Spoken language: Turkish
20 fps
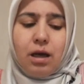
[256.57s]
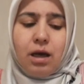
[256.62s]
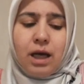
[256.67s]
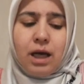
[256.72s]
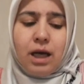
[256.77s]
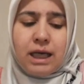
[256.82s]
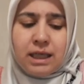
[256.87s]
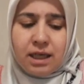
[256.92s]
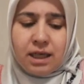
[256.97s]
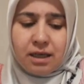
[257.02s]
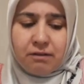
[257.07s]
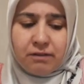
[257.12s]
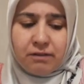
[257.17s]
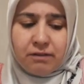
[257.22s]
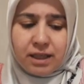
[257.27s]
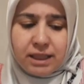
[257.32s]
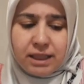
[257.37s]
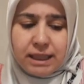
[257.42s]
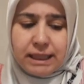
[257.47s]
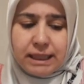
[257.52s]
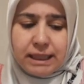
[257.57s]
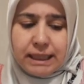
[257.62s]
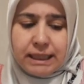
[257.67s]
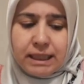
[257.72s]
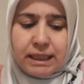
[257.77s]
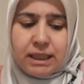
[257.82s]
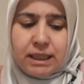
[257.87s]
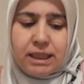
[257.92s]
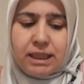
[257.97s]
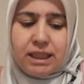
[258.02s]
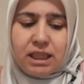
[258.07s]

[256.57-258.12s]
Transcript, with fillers: Ankara Valiliği'nin